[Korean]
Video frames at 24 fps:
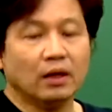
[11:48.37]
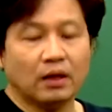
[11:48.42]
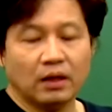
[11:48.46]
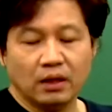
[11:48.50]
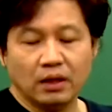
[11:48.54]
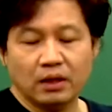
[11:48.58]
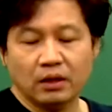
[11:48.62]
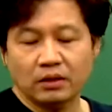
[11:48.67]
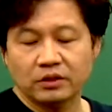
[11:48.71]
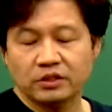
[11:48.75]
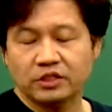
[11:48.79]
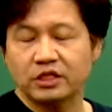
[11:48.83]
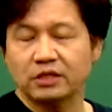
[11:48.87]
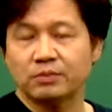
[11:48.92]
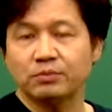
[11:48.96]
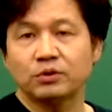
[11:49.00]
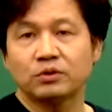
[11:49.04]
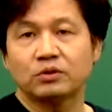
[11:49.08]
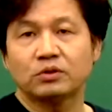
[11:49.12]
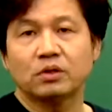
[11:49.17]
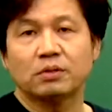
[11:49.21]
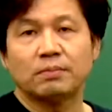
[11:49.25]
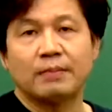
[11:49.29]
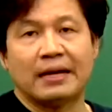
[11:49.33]
어,
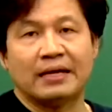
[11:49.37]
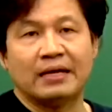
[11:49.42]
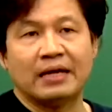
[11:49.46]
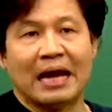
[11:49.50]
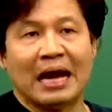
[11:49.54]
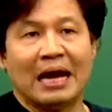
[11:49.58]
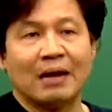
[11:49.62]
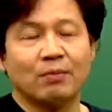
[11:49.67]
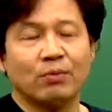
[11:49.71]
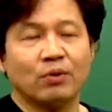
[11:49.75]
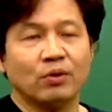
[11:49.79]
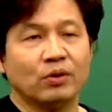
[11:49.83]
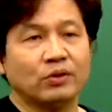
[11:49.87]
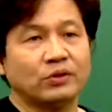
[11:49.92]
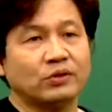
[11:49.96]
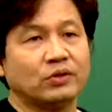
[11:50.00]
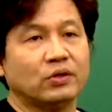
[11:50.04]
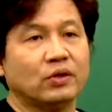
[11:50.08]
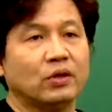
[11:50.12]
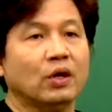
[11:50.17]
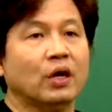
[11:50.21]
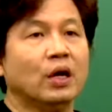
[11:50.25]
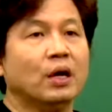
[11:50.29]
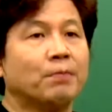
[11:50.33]
지금부터 많은
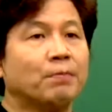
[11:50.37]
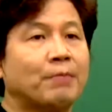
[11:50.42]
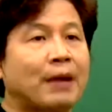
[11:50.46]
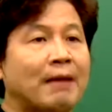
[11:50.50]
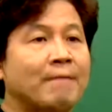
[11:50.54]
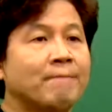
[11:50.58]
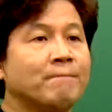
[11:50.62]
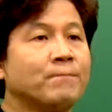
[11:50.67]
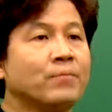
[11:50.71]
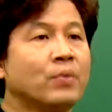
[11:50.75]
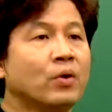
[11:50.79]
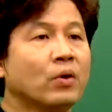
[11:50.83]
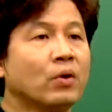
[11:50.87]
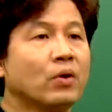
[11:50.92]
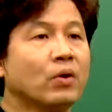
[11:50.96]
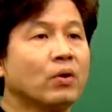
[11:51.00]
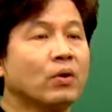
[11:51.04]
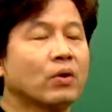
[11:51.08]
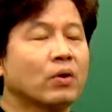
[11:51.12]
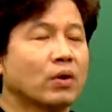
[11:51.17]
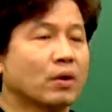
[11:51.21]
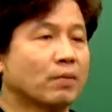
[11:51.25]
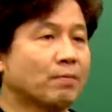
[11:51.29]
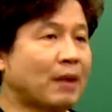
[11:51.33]
항목은요.
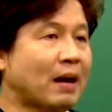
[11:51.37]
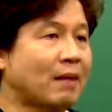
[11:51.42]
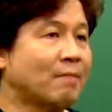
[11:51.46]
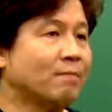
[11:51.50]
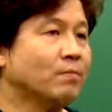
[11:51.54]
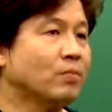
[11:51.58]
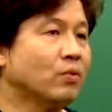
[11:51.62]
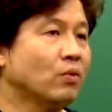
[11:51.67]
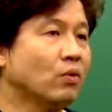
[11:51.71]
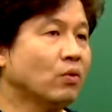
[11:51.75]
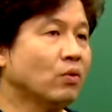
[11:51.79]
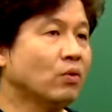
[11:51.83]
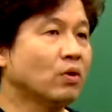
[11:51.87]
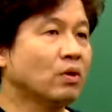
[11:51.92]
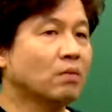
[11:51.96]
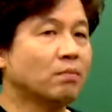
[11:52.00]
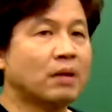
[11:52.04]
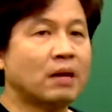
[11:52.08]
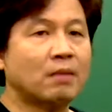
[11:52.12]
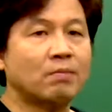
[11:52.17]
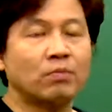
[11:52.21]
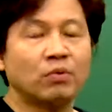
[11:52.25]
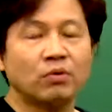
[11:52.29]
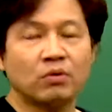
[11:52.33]
반복, 반복,
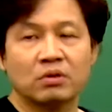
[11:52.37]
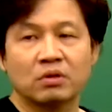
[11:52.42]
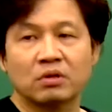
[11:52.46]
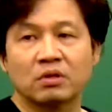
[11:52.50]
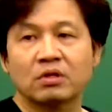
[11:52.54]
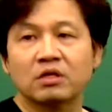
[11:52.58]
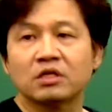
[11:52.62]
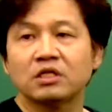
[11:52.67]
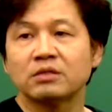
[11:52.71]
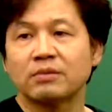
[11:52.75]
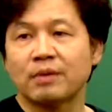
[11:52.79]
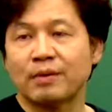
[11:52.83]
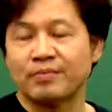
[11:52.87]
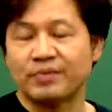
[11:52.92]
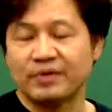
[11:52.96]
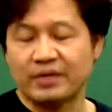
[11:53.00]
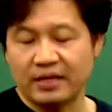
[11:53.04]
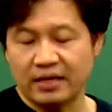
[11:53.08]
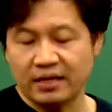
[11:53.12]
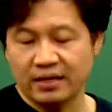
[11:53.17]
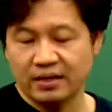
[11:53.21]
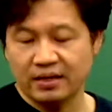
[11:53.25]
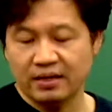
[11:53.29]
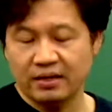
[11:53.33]
반복을
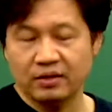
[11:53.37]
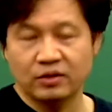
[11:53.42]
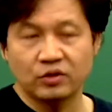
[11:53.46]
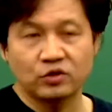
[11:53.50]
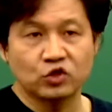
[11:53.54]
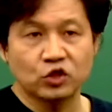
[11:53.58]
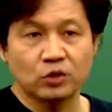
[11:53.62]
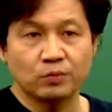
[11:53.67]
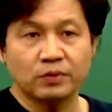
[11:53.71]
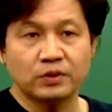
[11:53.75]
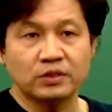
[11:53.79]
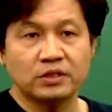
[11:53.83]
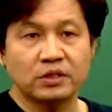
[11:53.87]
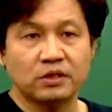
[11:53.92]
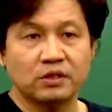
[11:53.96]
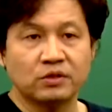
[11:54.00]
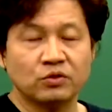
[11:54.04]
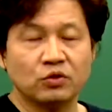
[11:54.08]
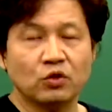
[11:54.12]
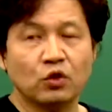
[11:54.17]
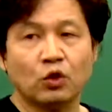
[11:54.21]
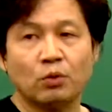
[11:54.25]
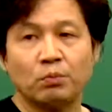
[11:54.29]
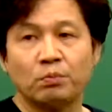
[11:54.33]
거듭합니다첫
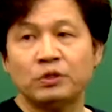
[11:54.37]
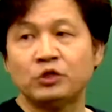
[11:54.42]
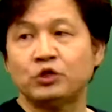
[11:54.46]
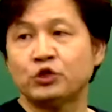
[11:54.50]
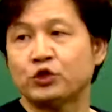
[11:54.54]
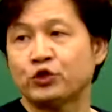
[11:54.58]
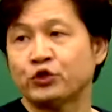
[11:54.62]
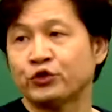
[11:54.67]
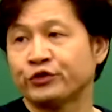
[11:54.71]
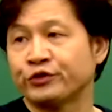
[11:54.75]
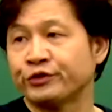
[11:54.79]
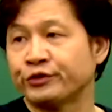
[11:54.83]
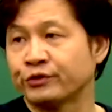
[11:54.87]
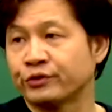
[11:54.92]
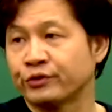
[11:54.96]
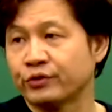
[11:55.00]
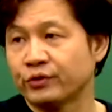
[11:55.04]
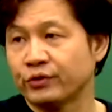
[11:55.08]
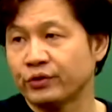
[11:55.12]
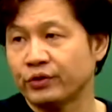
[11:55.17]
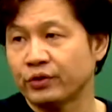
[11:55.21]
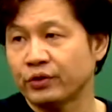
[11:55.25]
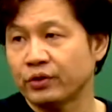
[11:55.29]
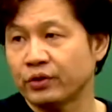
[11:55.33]
번째는요. 밑줄을 그을
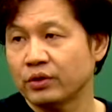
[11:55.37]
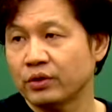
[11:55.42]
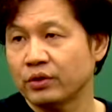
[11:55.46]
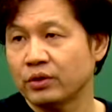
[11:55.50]
거고요.